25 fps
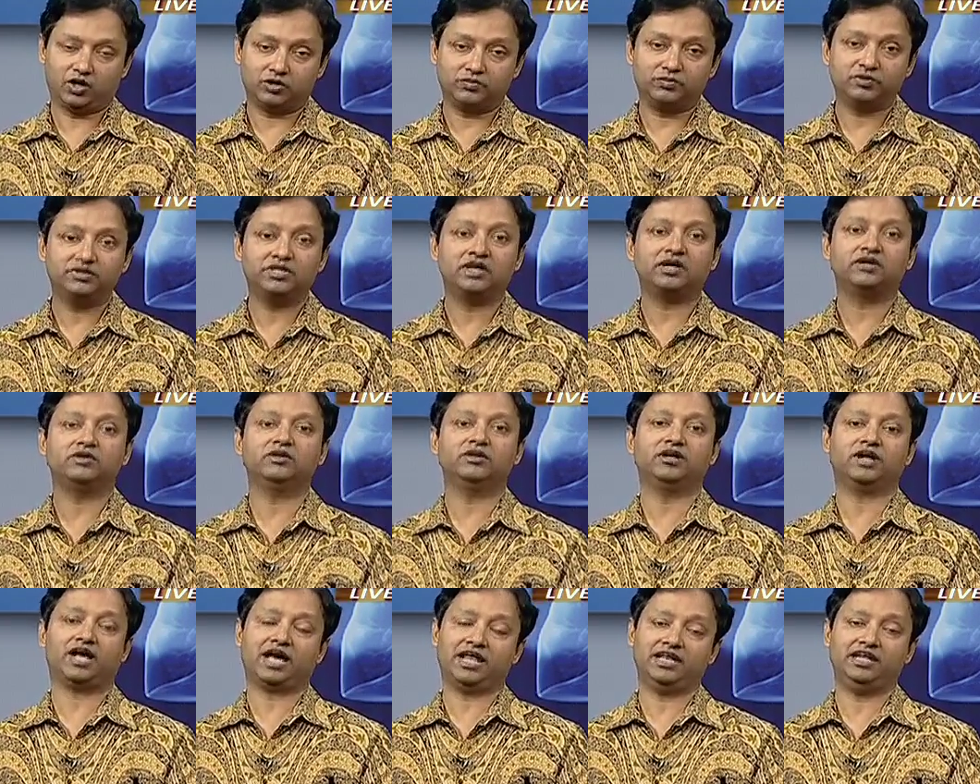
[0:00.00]

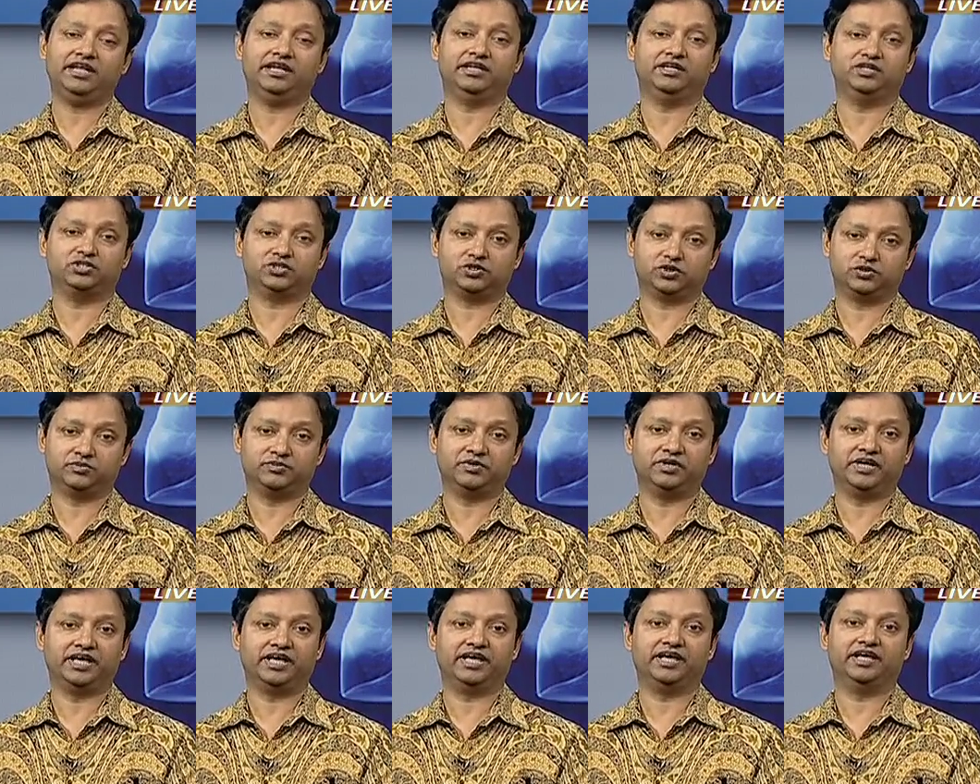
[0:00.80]
গর্ভধারণকালীন
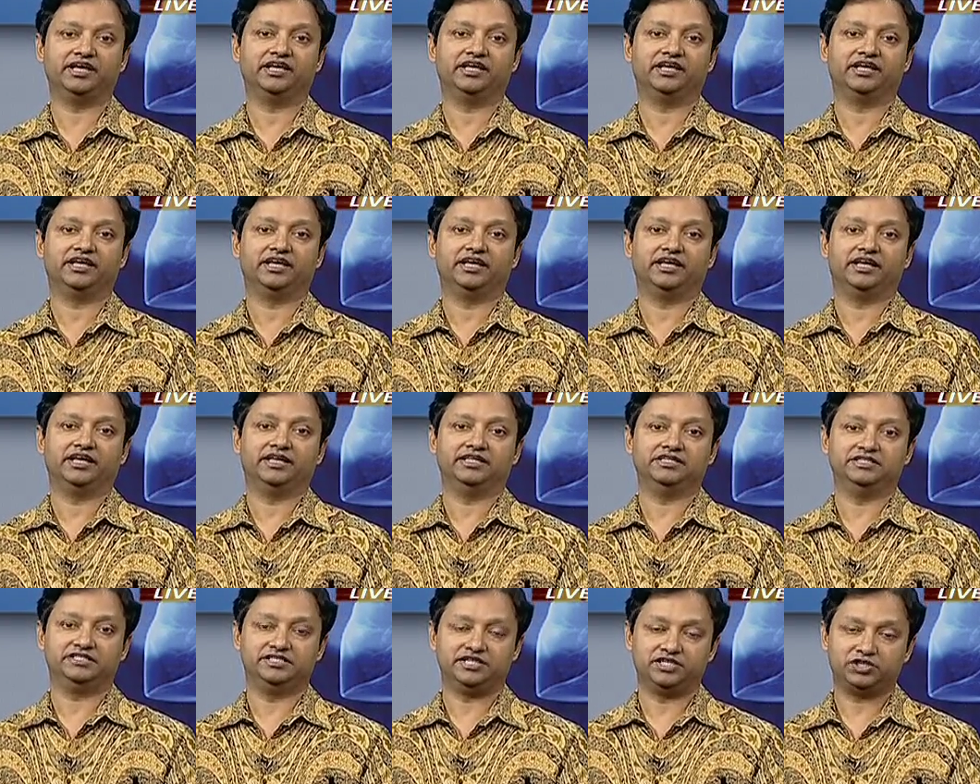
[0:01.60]
সময়ে
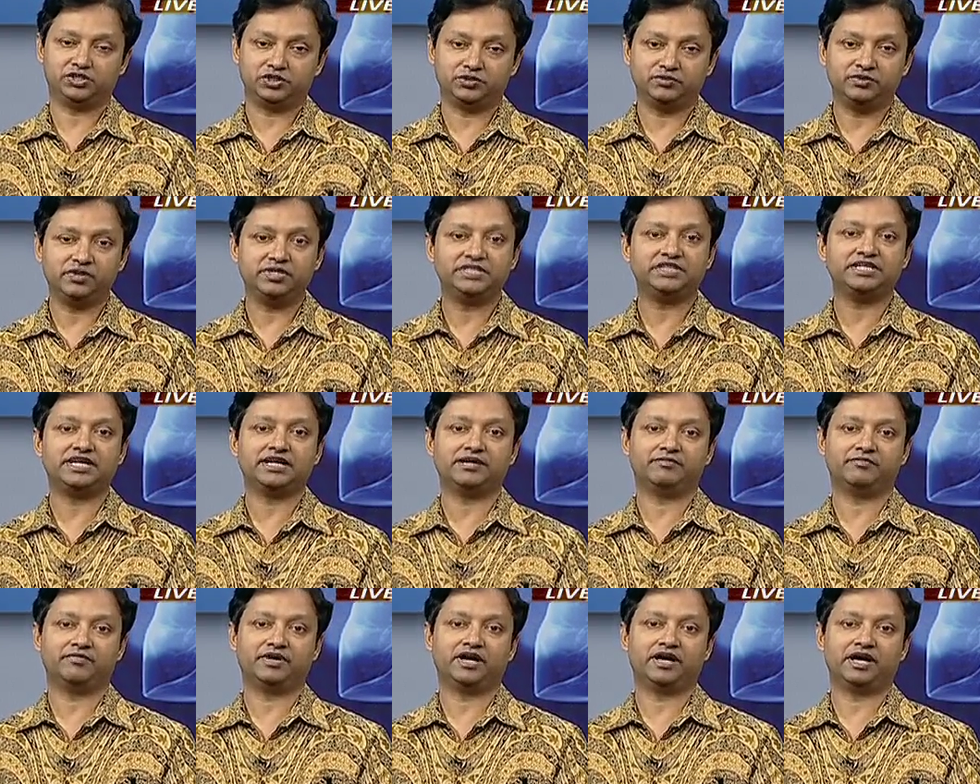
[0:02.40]
যে
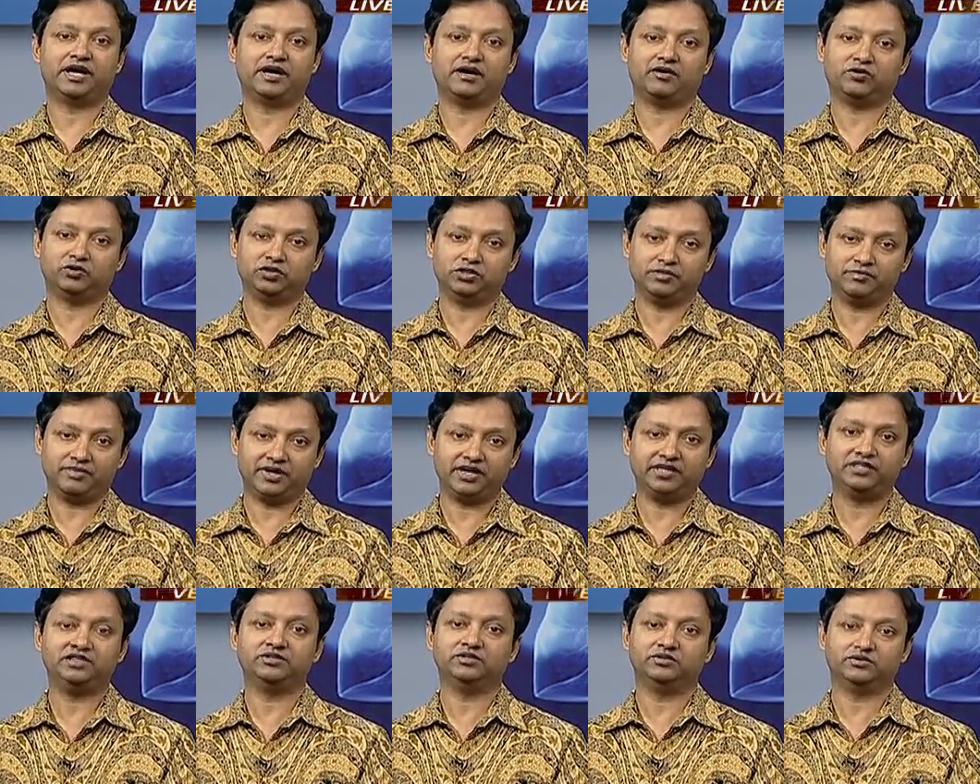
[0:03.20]
সময়টা আমরা
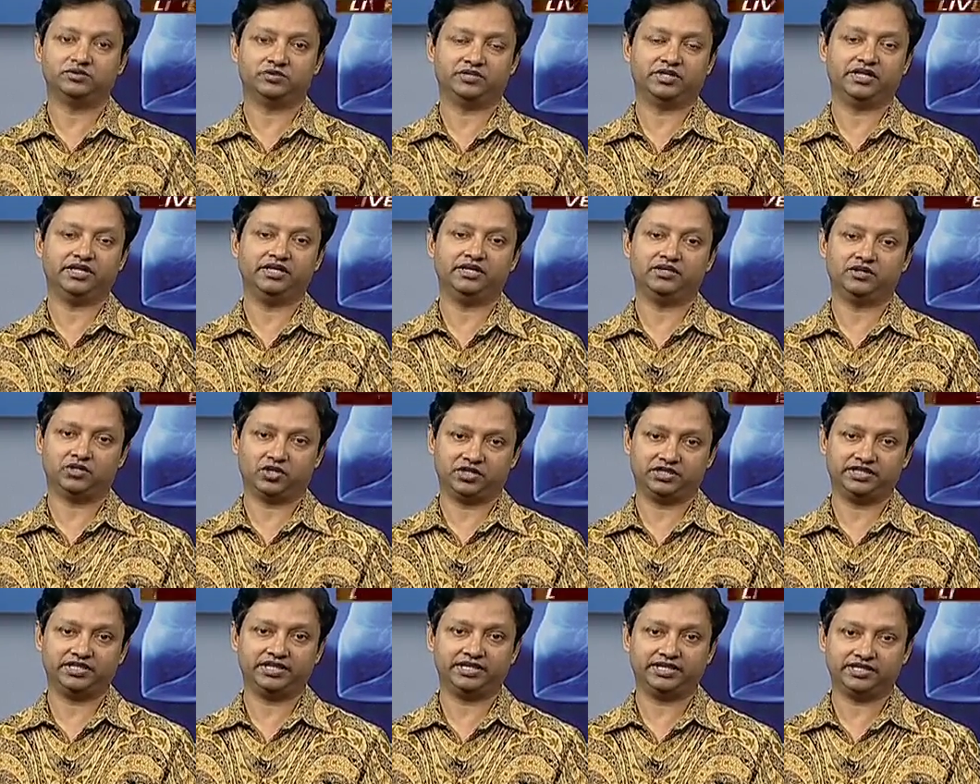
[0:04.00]
অতিবাহিত করি
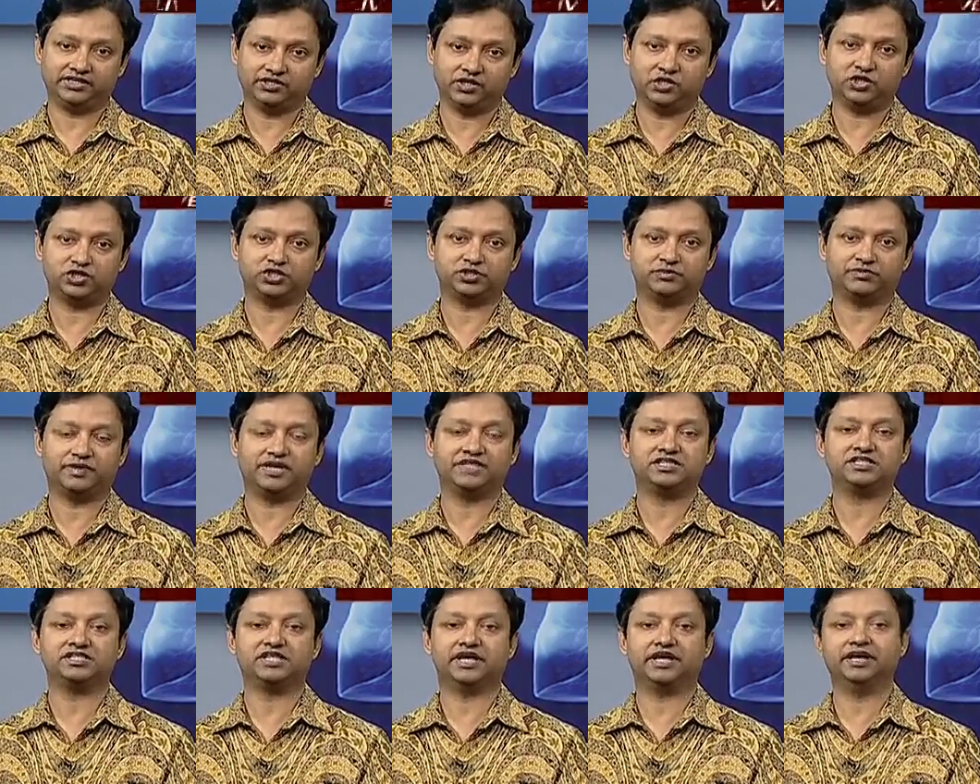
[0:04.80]
নয় থেকে দশ
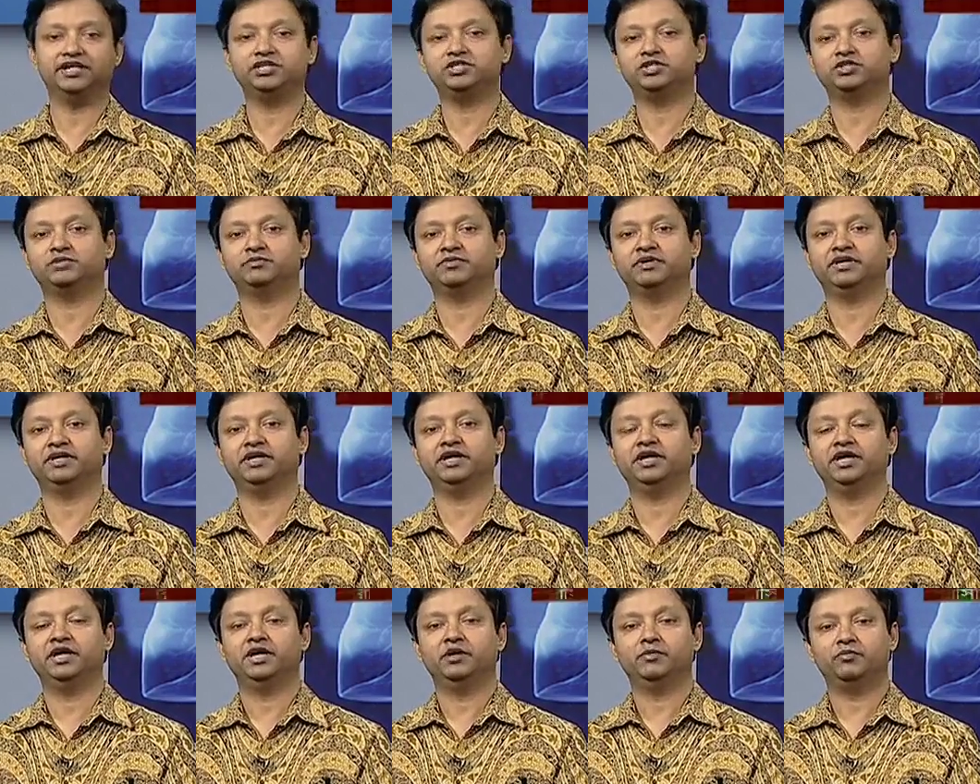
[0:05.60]
মাস এই সময়ে